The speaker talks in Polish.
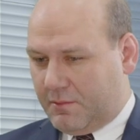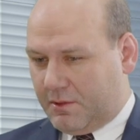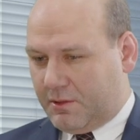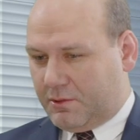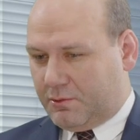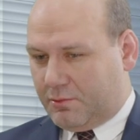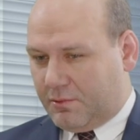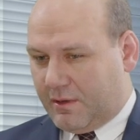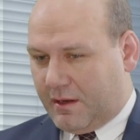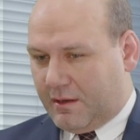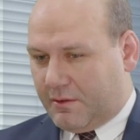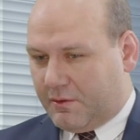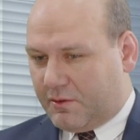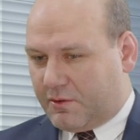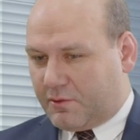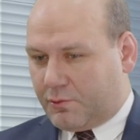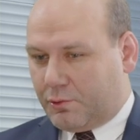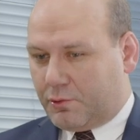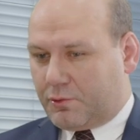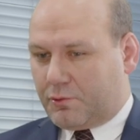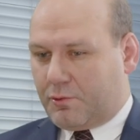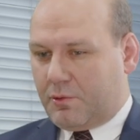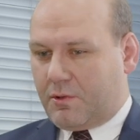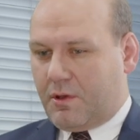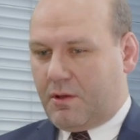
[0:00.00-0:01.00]
które
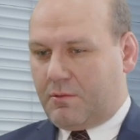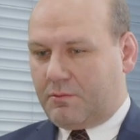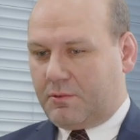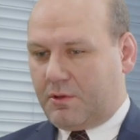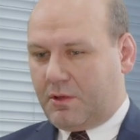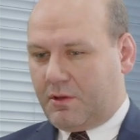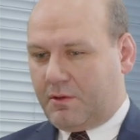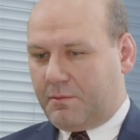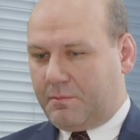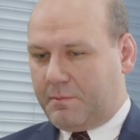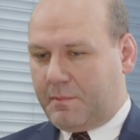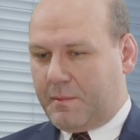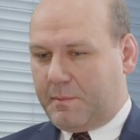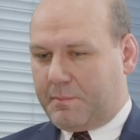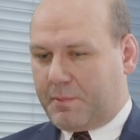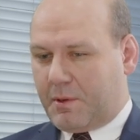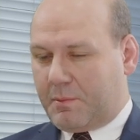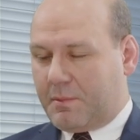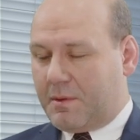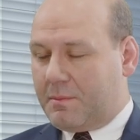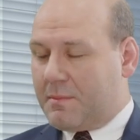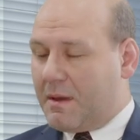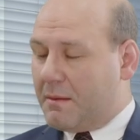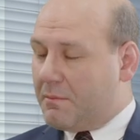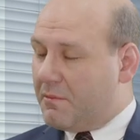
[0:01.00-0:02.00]
skutkują no,
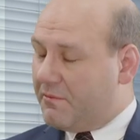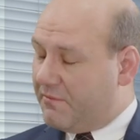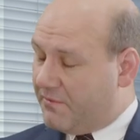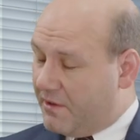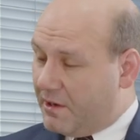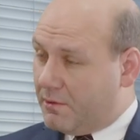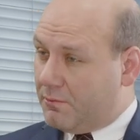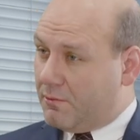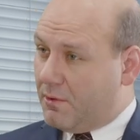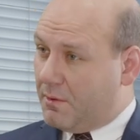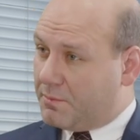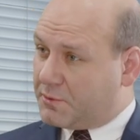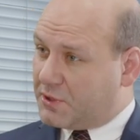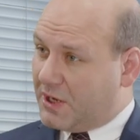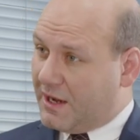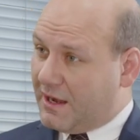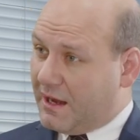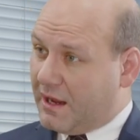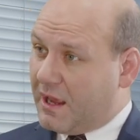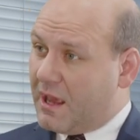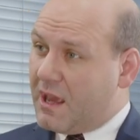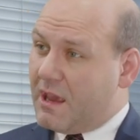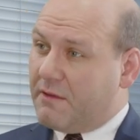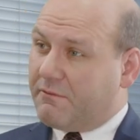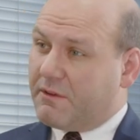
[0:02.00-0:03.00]
problemami w wielu
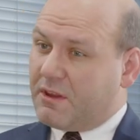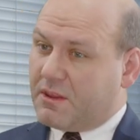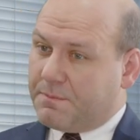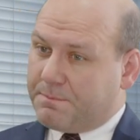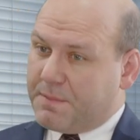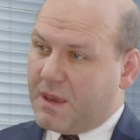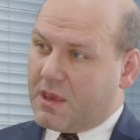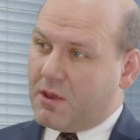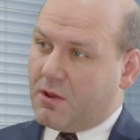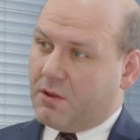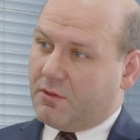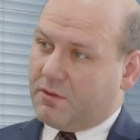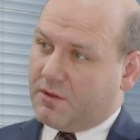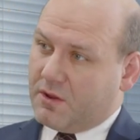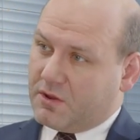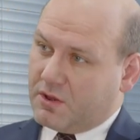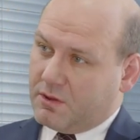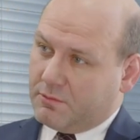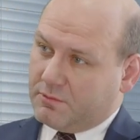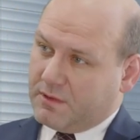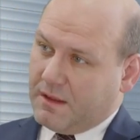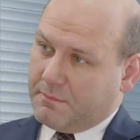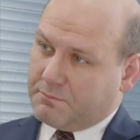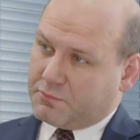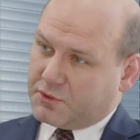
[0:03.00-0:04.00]
obszarach, więc pieniądze
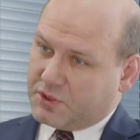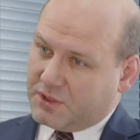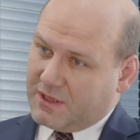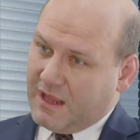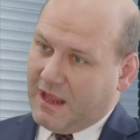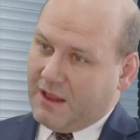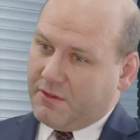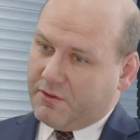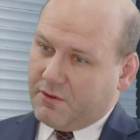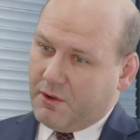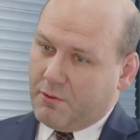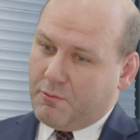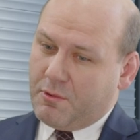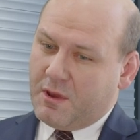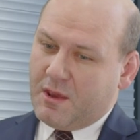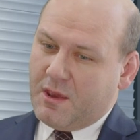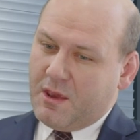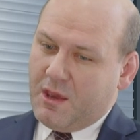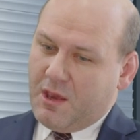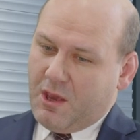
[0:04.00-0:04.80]
się nam przydadzą.